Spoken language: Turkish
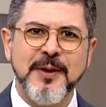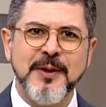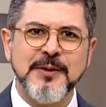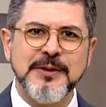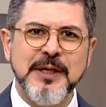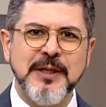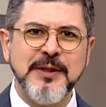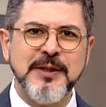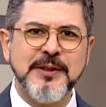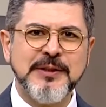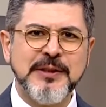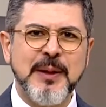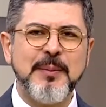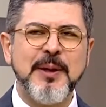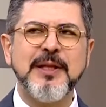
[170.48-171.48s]
Sen
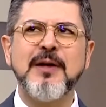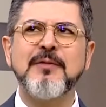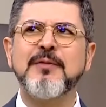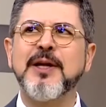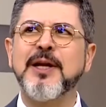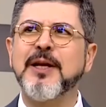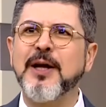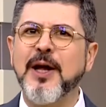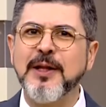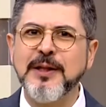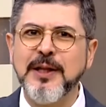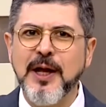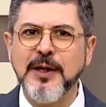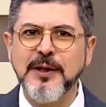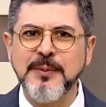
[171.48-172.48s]
istemeden veren
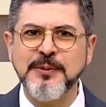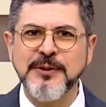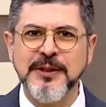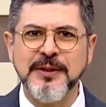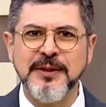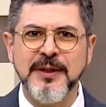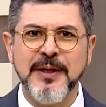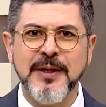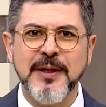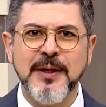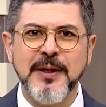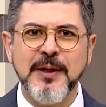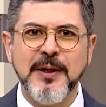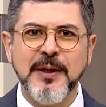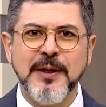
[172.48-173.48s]
Allah'ımsın.
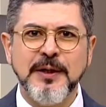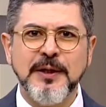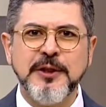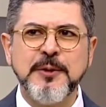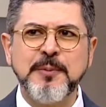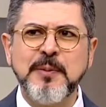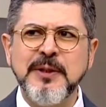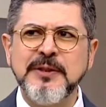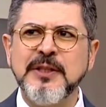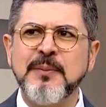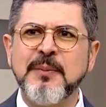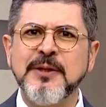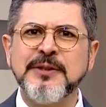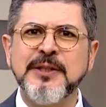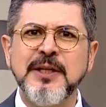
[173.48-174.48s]
Hiçbir
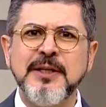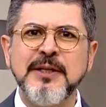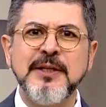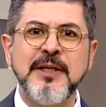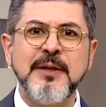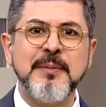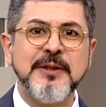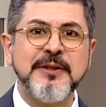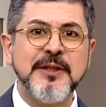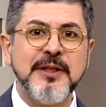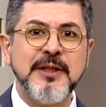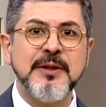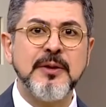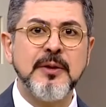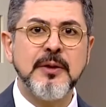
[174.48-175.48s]
zaman senin
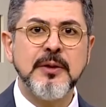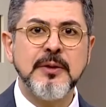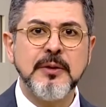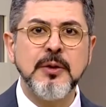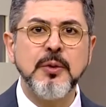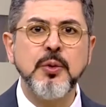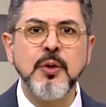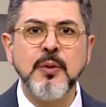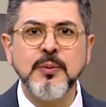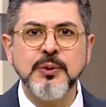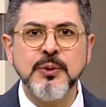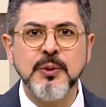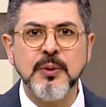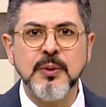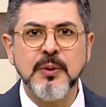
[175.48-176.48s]
nimetini dinliyor
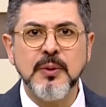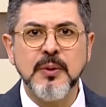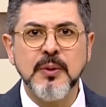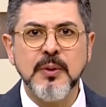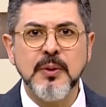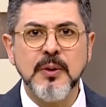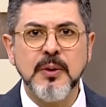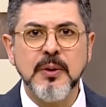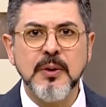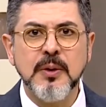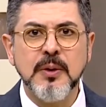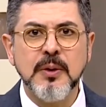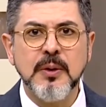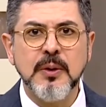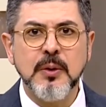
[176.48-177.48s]
musun?
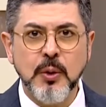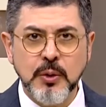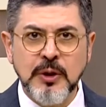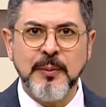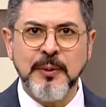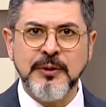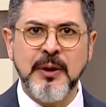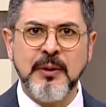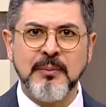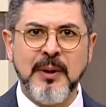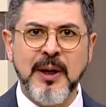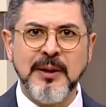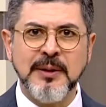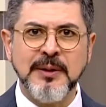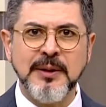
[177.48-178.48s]
Otomatiğe mi
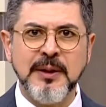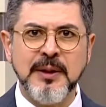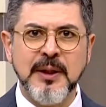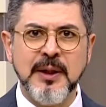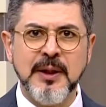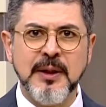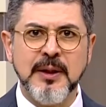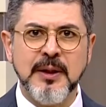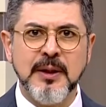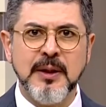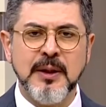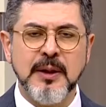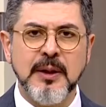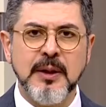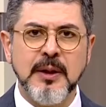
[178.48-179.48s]
bağladın yine?
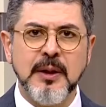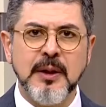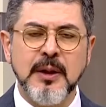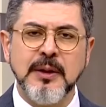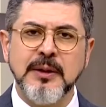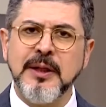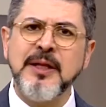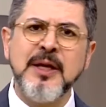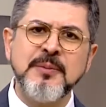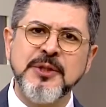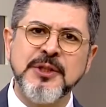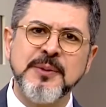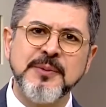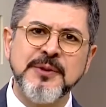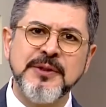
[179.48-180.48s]
Ne
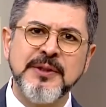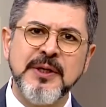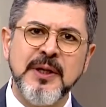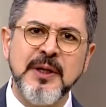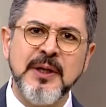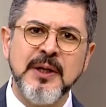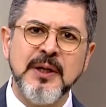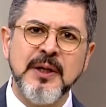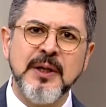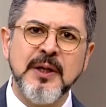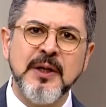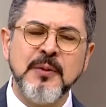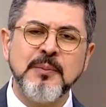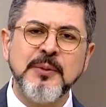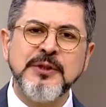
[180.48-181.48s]
demiştim size?
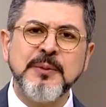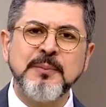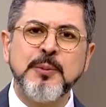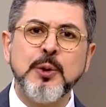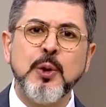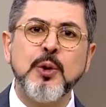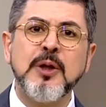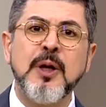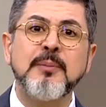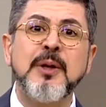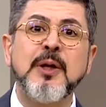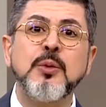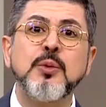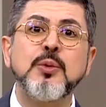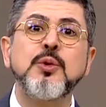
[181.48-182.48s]
Bizim
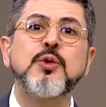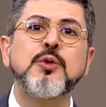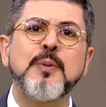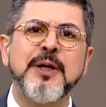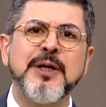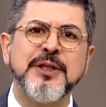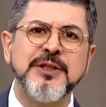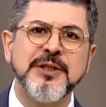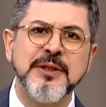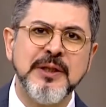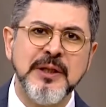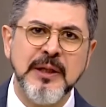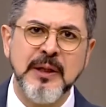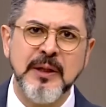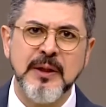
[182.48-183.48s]
programlar uyutmak için
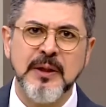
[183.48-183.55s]
değil.